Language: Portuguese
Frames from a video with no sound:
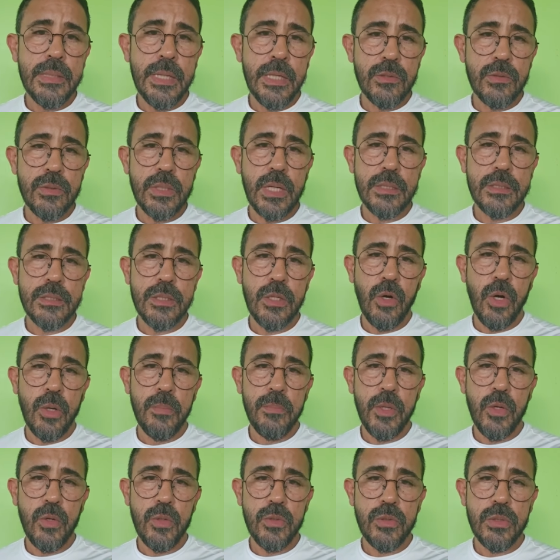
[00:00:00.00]
dentro da COA
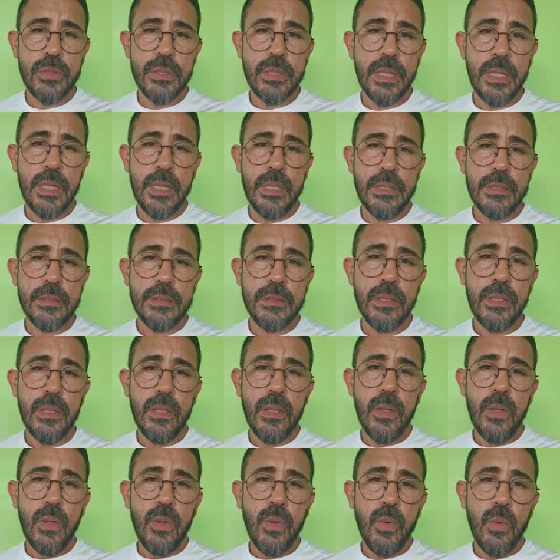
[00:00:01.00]
683,
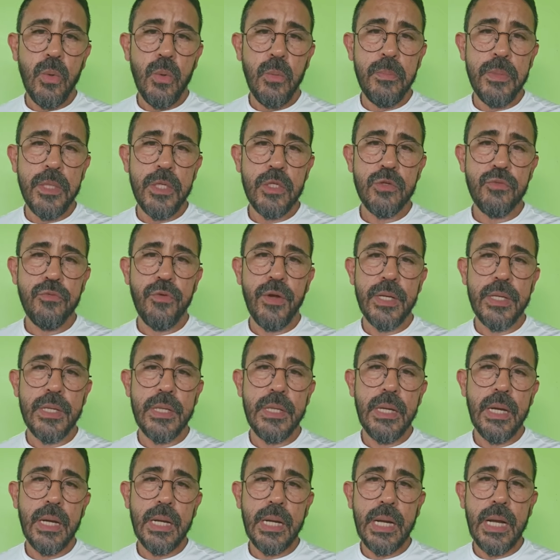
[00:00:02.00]
o ministro
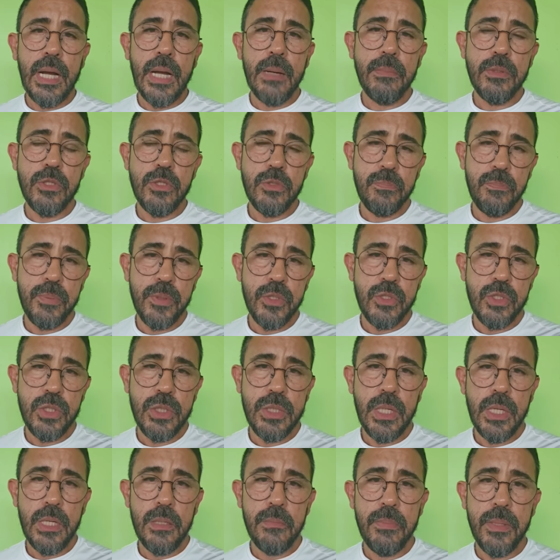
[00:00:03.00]
Faquinha acaba de
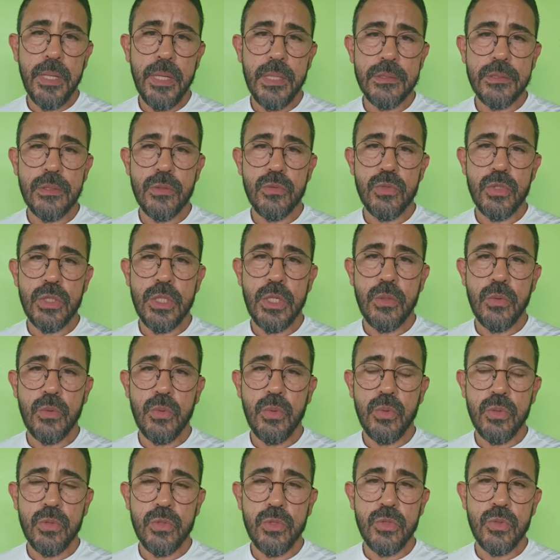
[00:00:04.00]
pedir a liberação dos
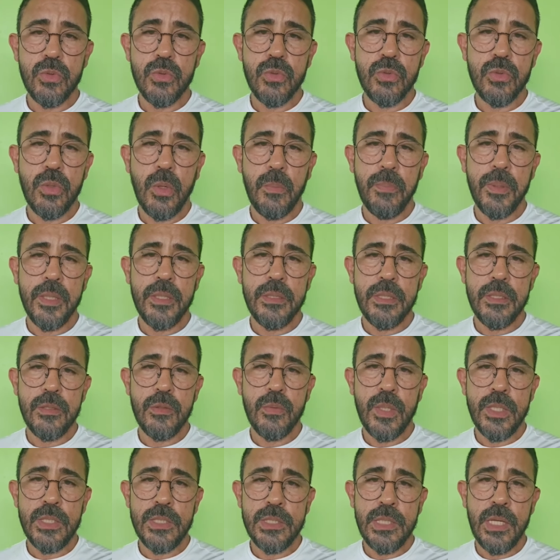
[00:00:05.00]
recursos junto ao
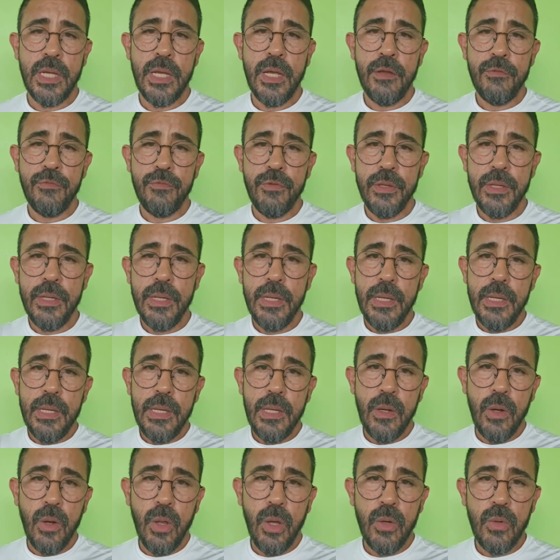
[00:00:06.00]
presidente do STF
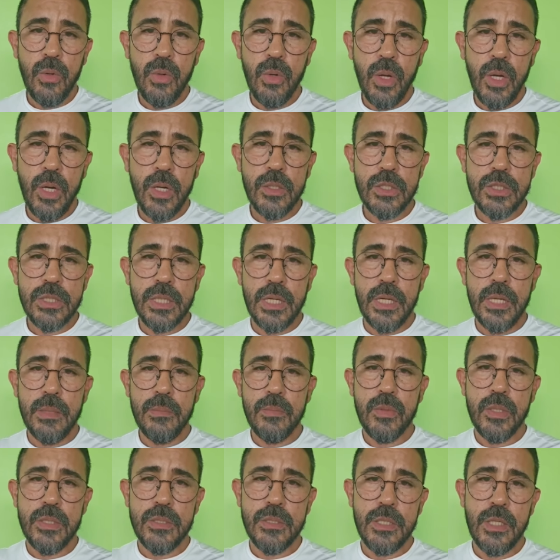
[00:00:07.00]
e logo, logo
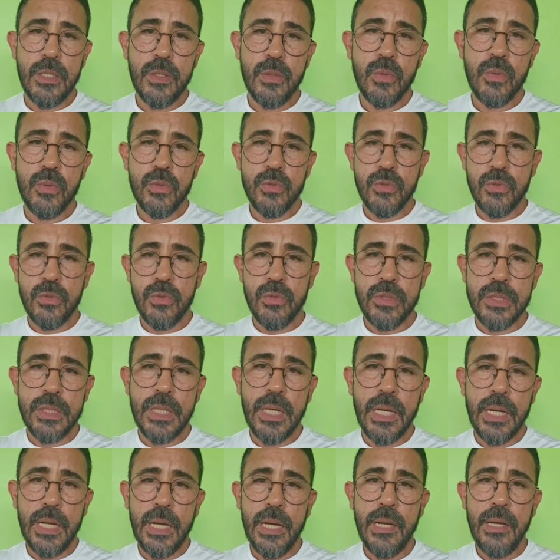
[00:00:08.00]
estaremos com esse recurso no
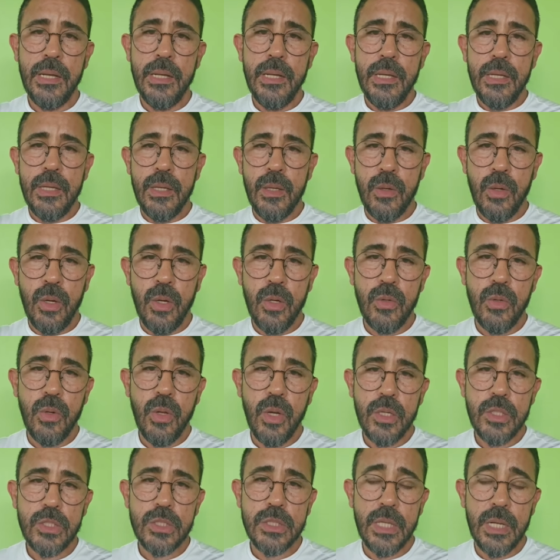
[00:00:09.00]
Ceará e logo,
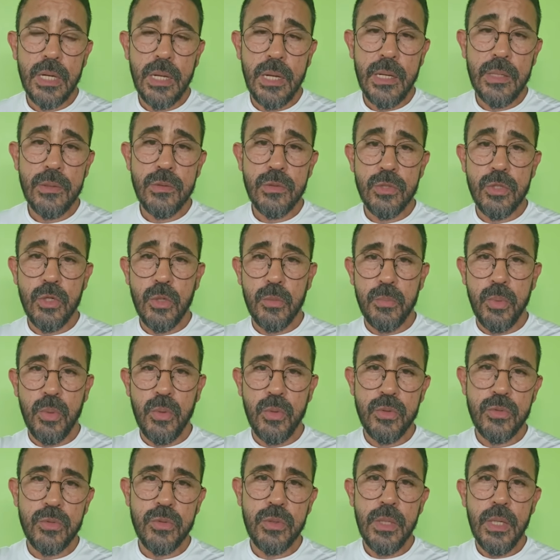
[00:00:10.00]
logo estará no seu
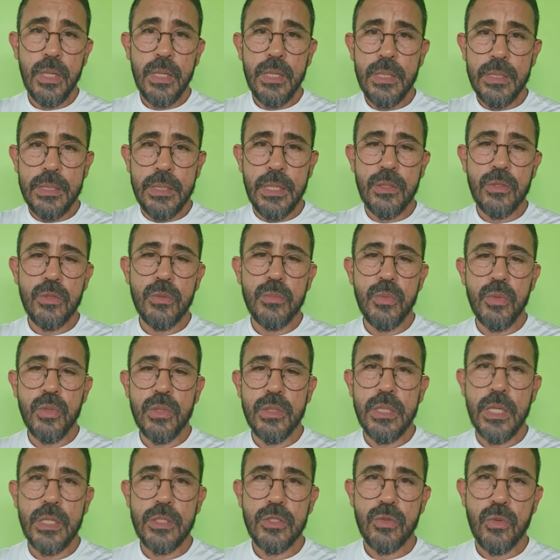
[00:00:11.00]
bolso e dentro do
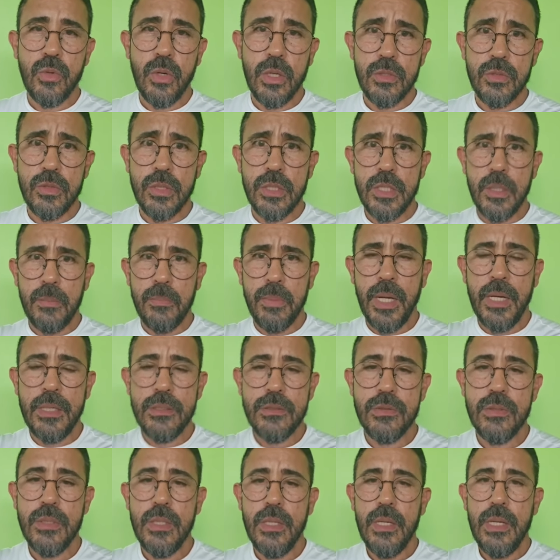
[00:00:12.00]
muro da escola. Grande
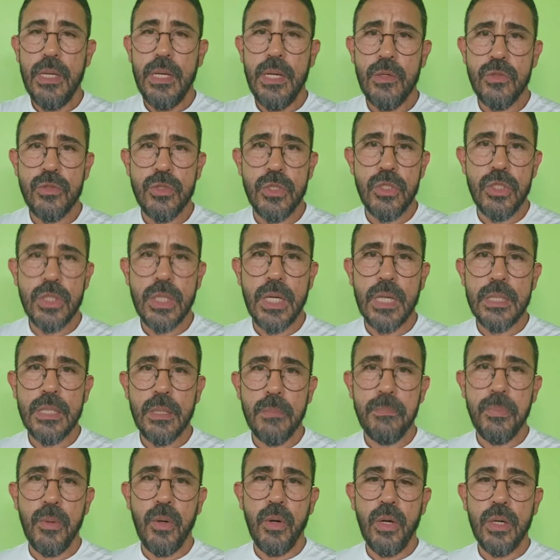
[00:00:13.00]
abraço, é o
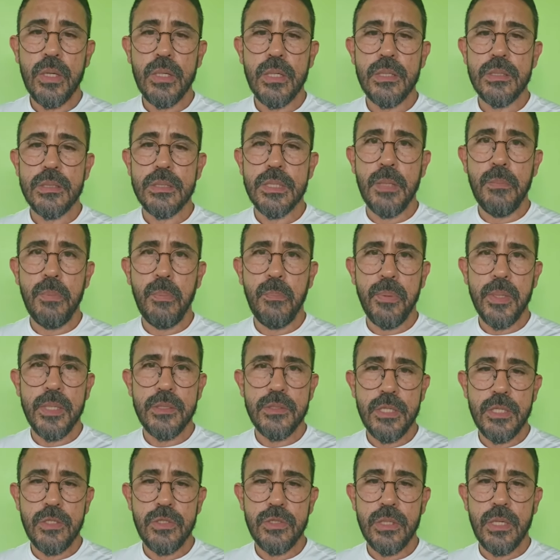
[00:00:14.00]
Sindicato Apioc, sempre
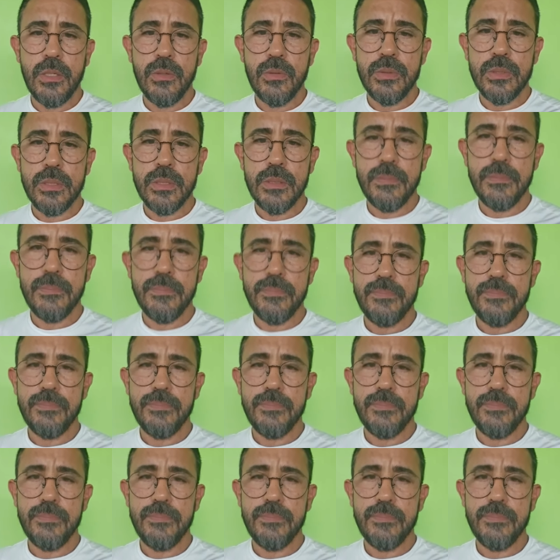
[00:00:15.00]
presente na luta.